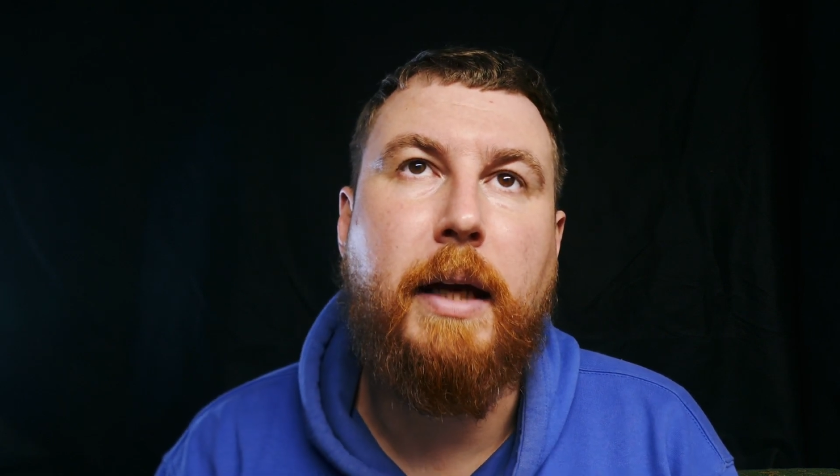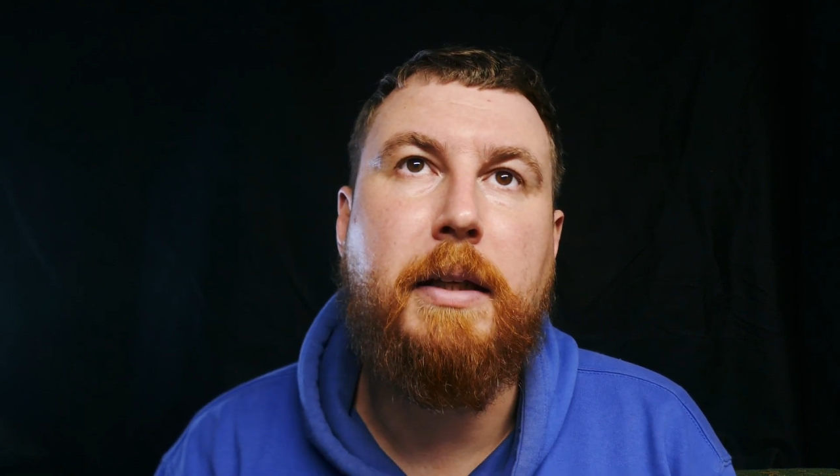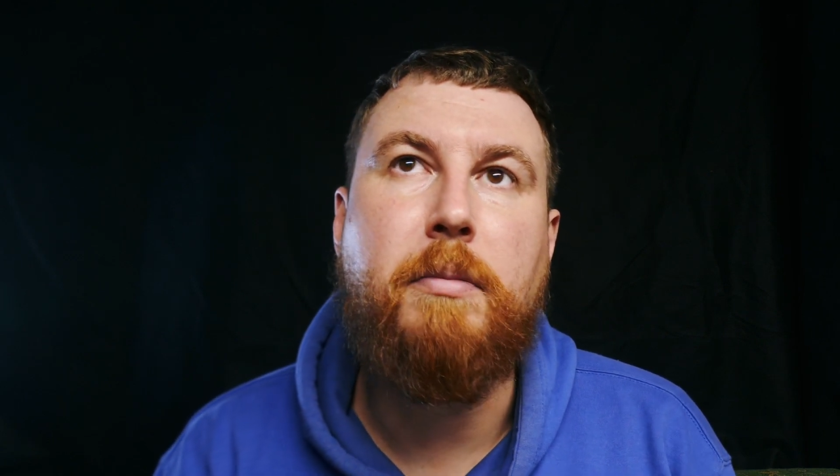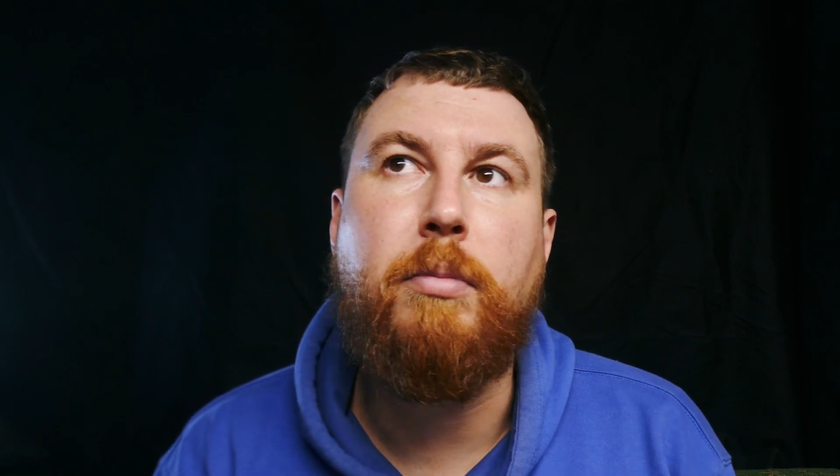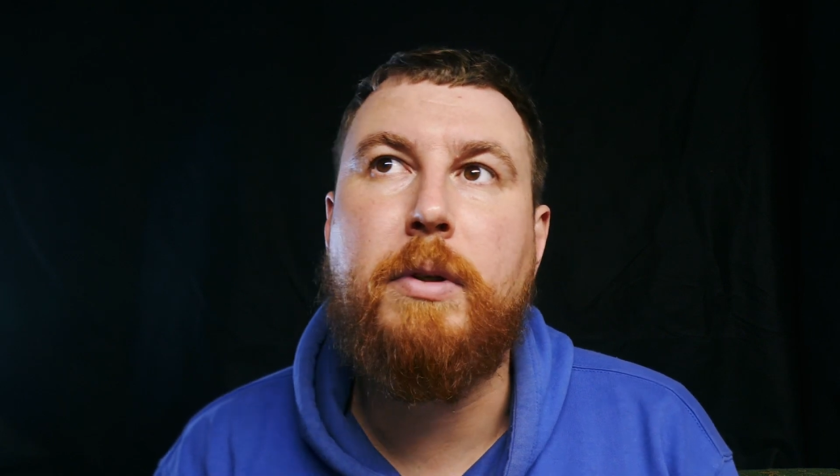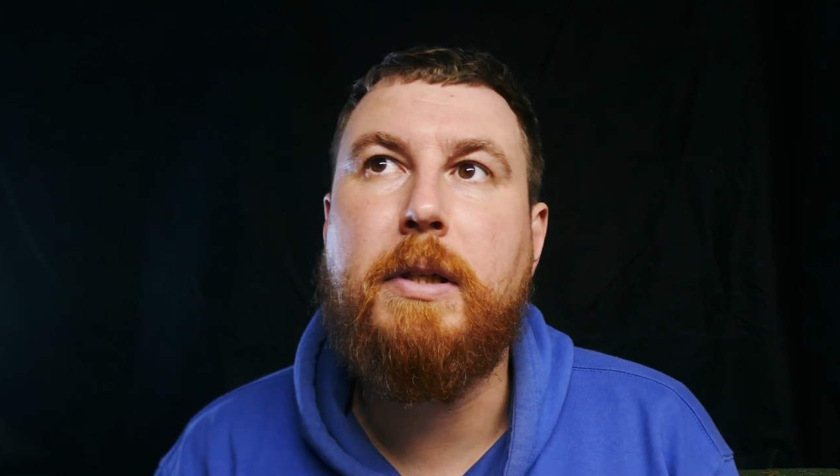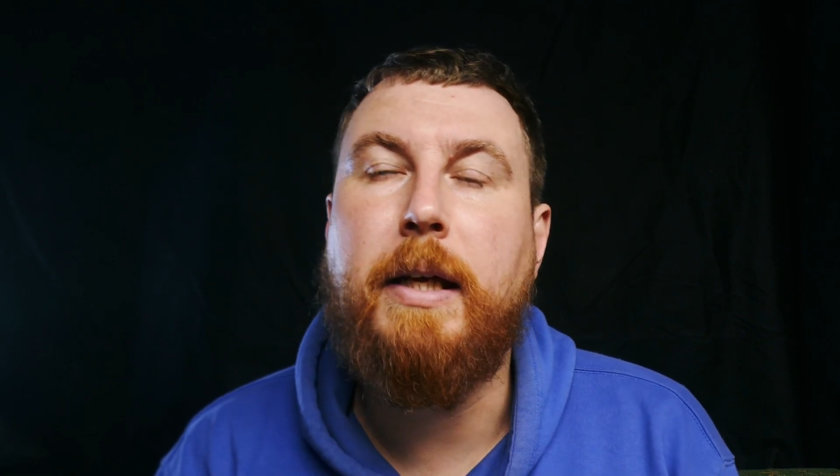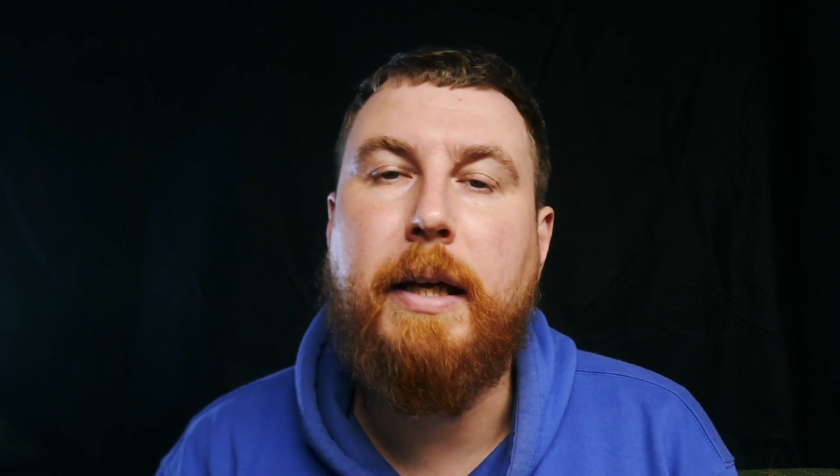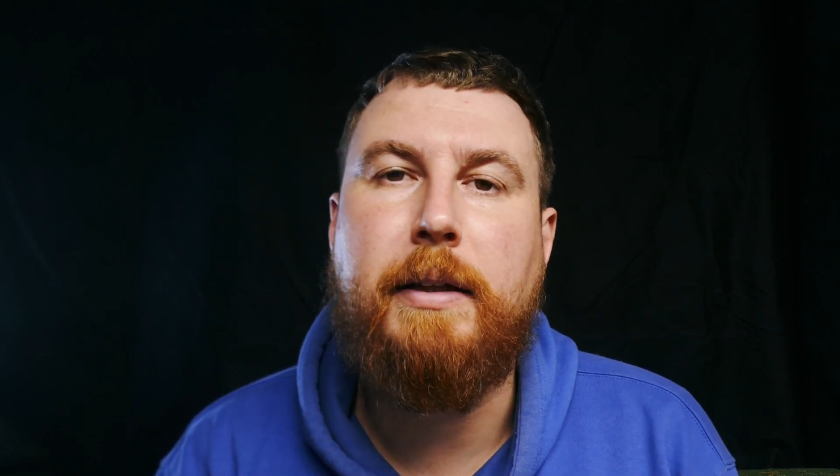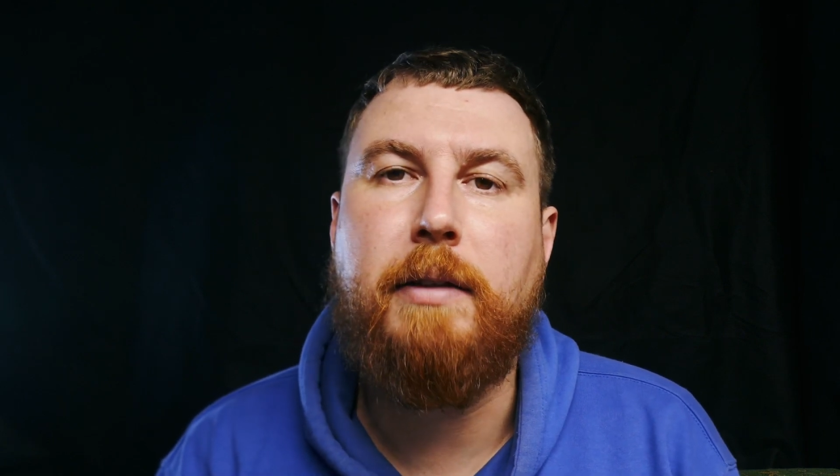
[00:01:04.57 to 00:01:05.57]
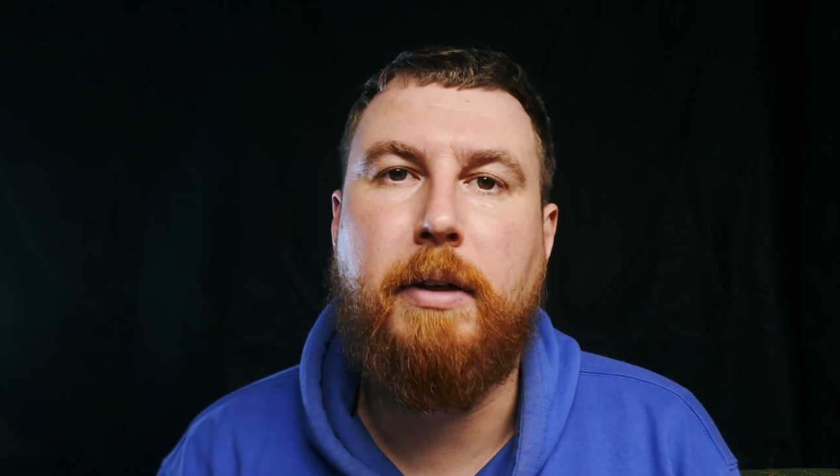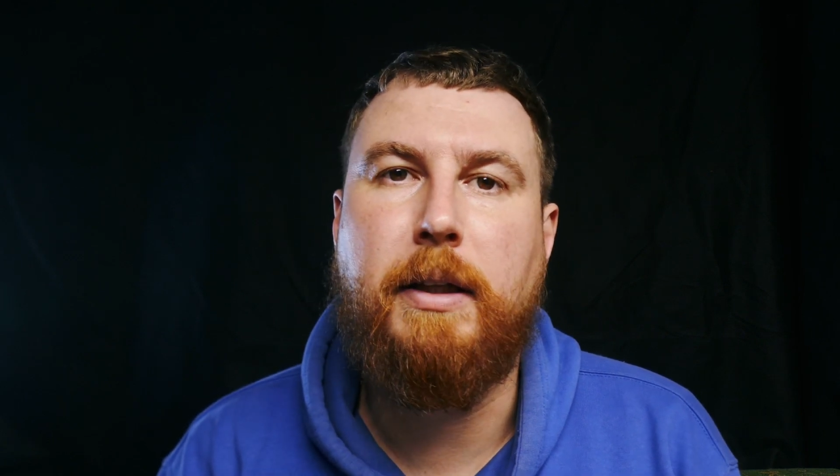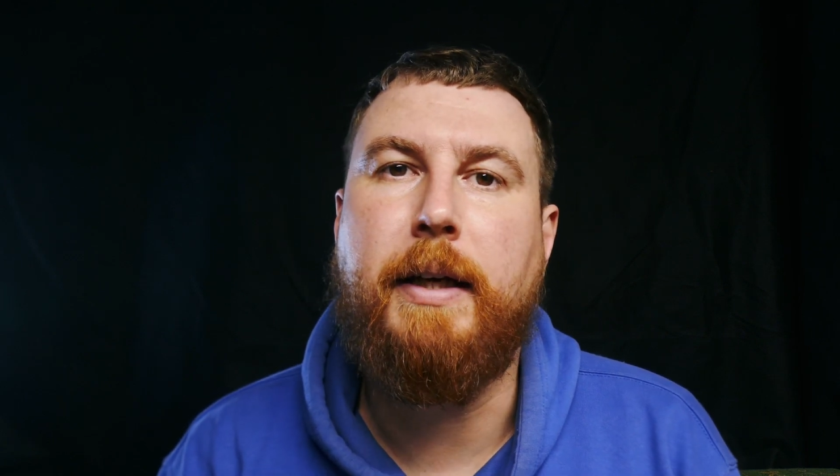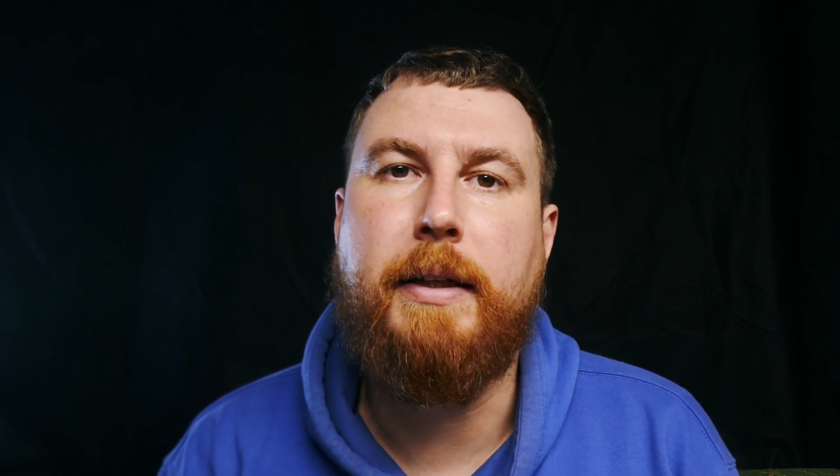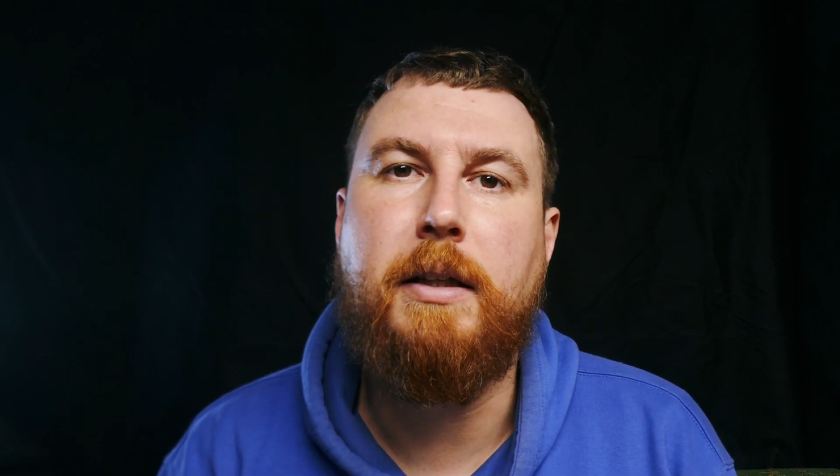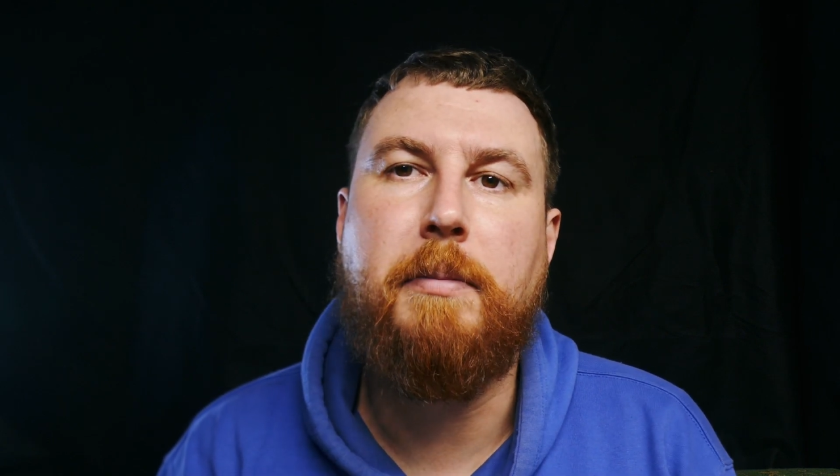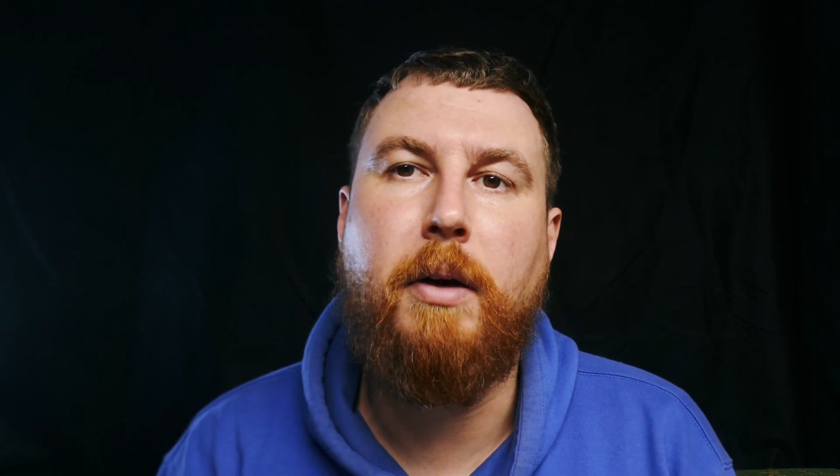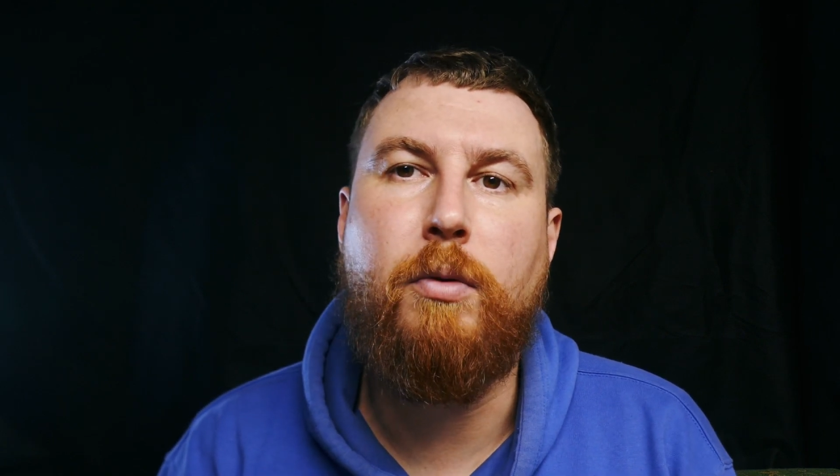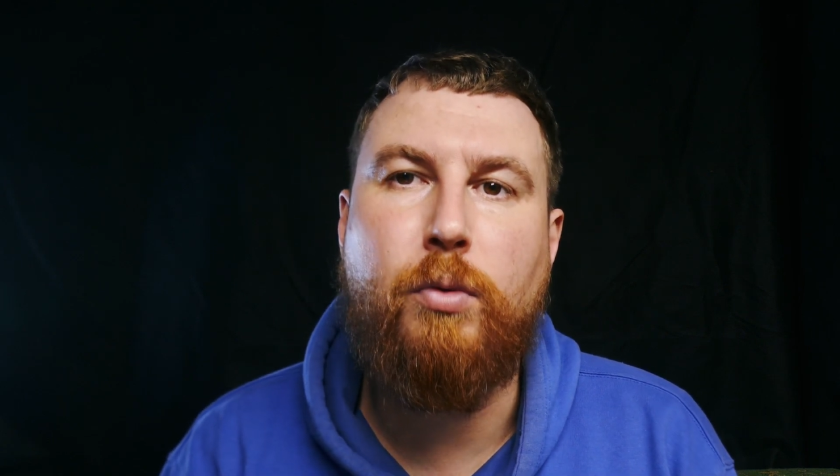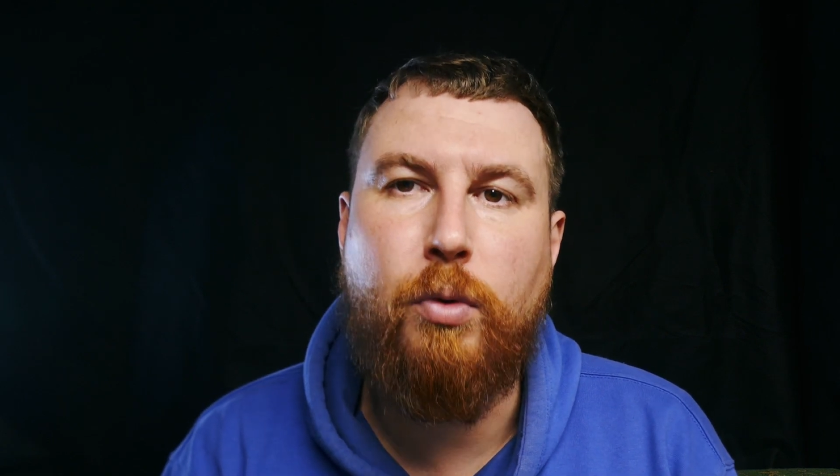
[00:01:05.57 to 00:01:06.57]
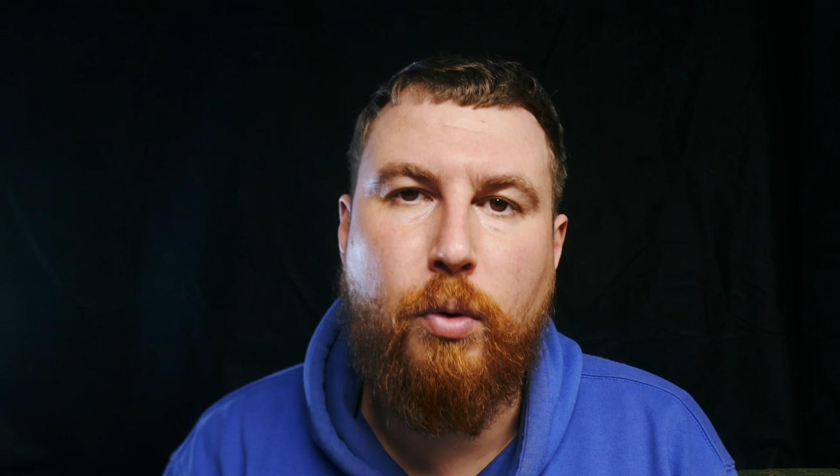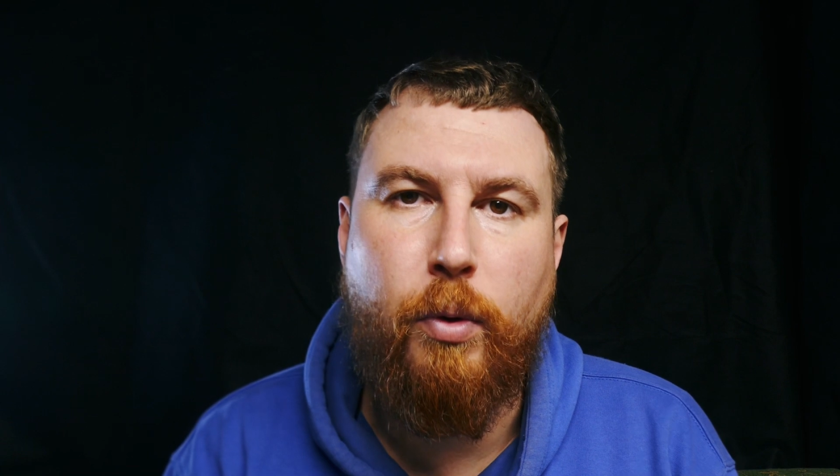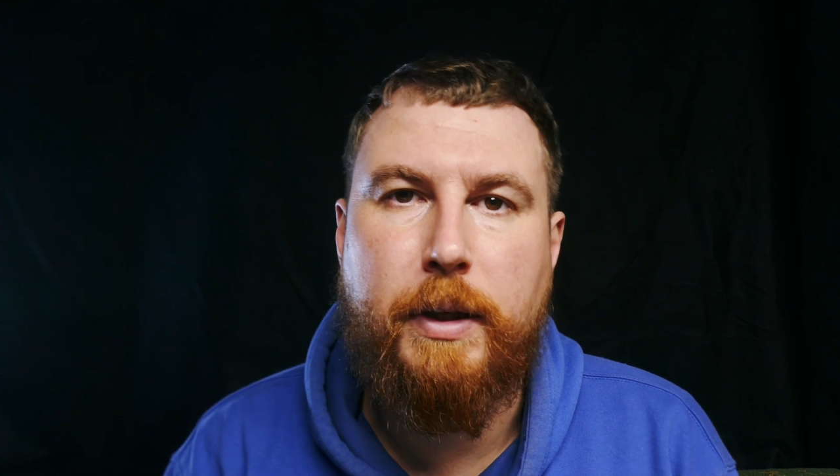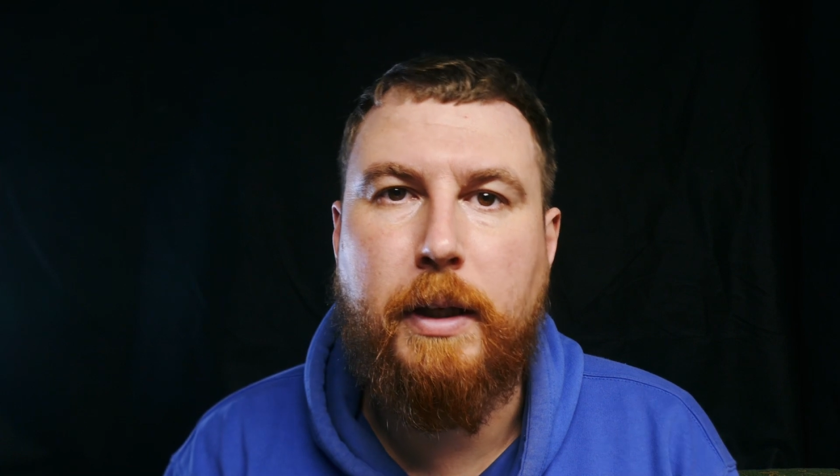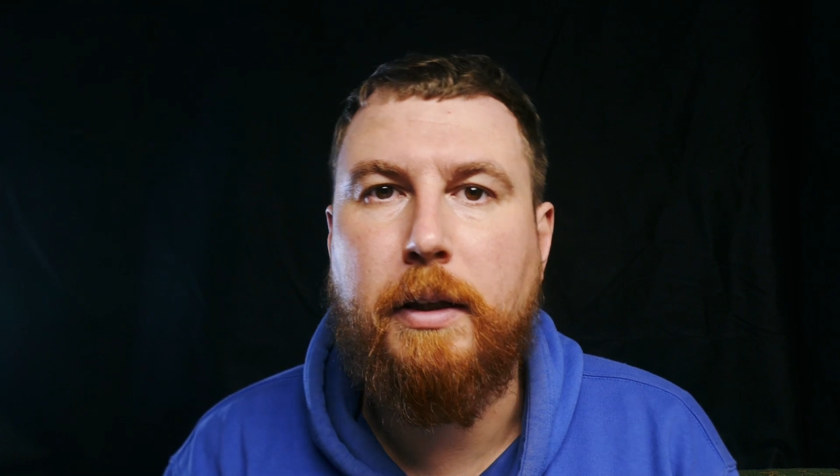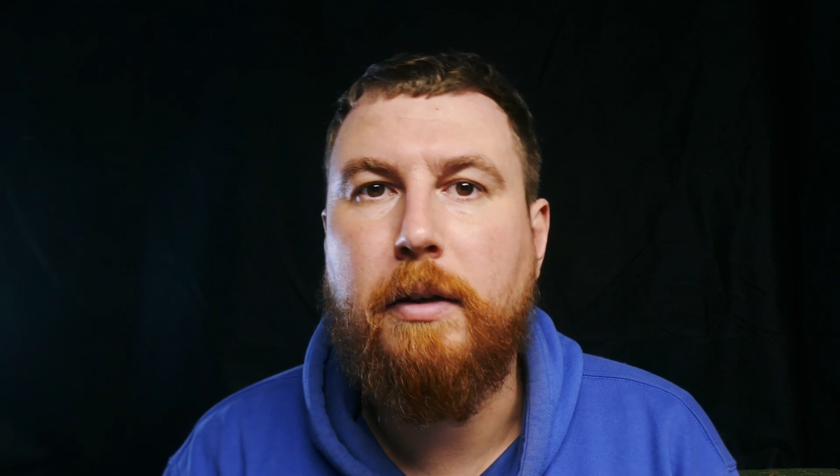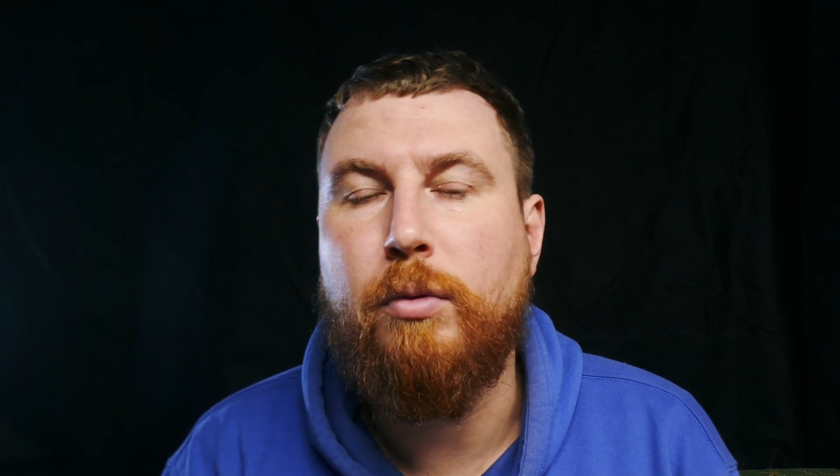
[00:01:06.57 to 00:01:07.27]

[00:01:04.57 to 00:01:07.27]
они после этого алгоритма уходят